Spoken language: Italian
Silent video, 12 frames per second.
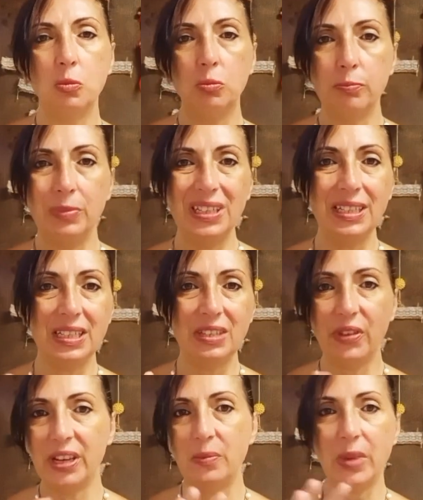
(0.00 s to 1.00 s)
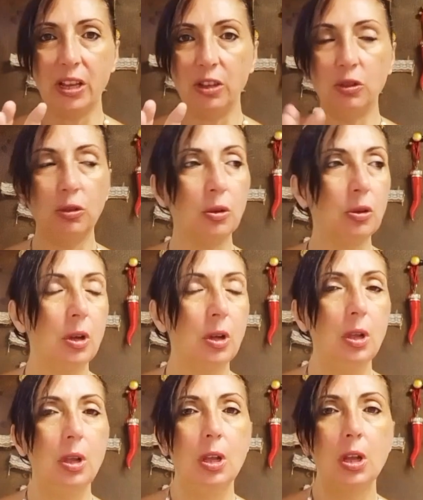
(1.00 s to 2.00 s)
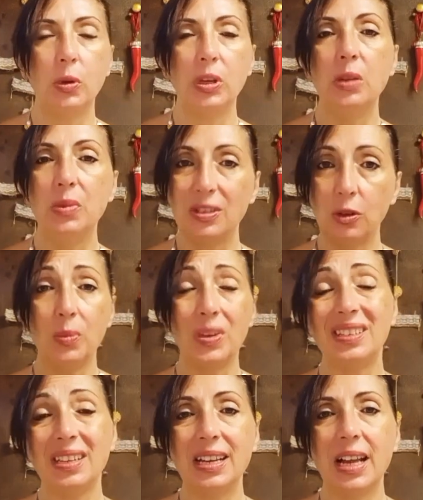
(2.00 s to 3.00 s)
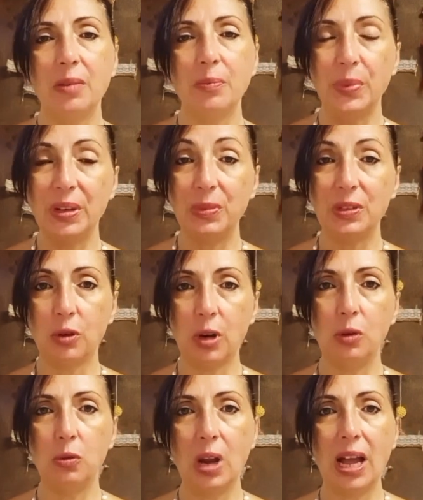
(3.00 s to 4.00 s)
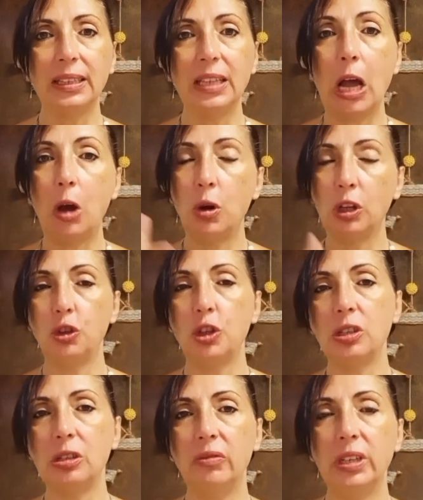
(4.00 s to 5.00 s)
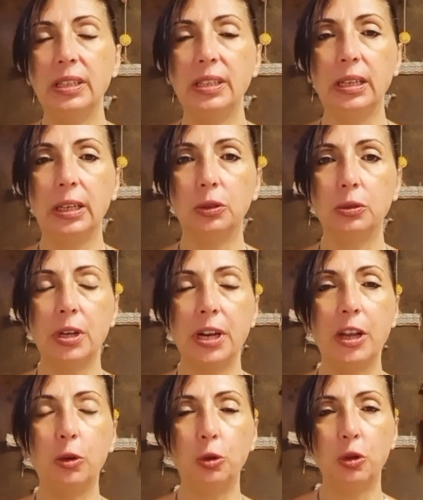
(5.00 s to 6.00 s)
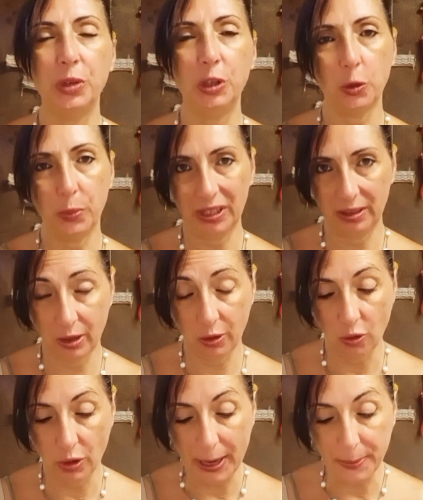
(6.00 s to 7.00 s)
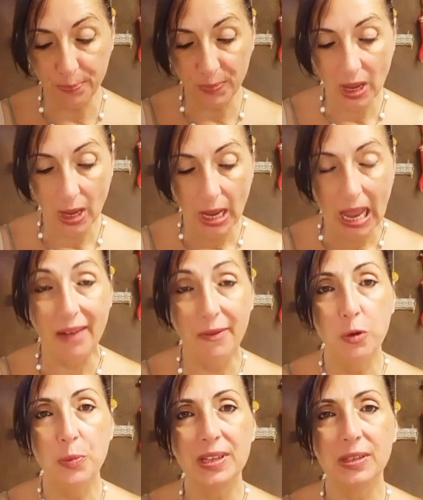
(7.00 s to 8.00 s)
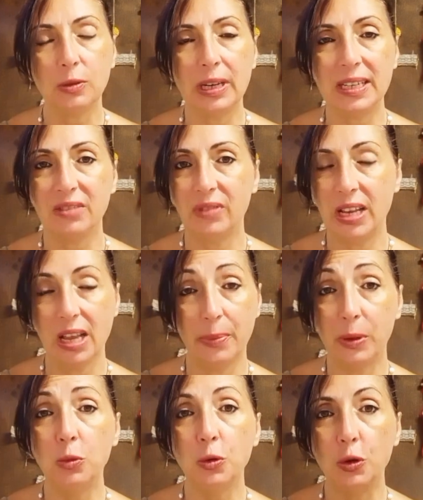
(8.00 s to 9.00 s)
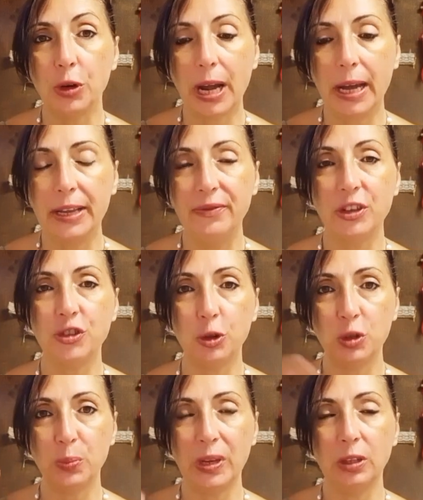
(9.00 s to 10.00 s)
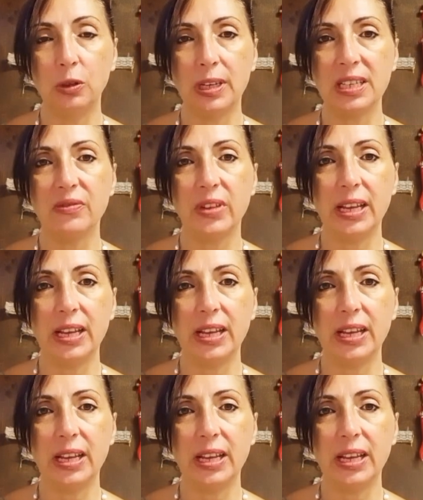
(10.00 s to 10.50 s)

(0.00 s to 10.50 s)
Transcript: un mini svenimento quindi mi sono messa in camper, mi sono allungata, ho acceso il ventilatore e ho dormito per tre ore. Avevo messo la sveglia per un'ora e invece ho spento la